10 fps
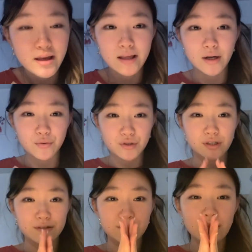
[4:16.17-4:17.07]
Я очень
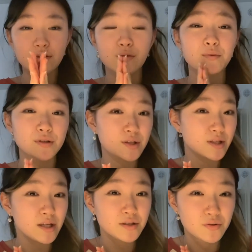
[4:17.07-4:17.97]
извиняюсь, но просто
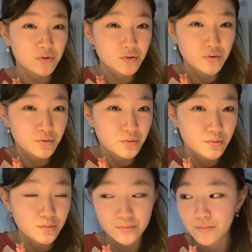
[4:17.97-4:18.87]
знаете то, что
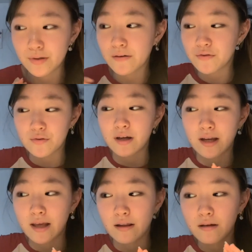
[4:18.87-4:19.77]
я все
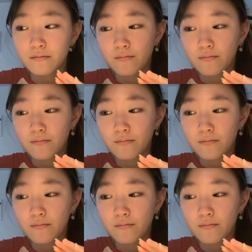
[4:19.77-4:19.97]
заклеила.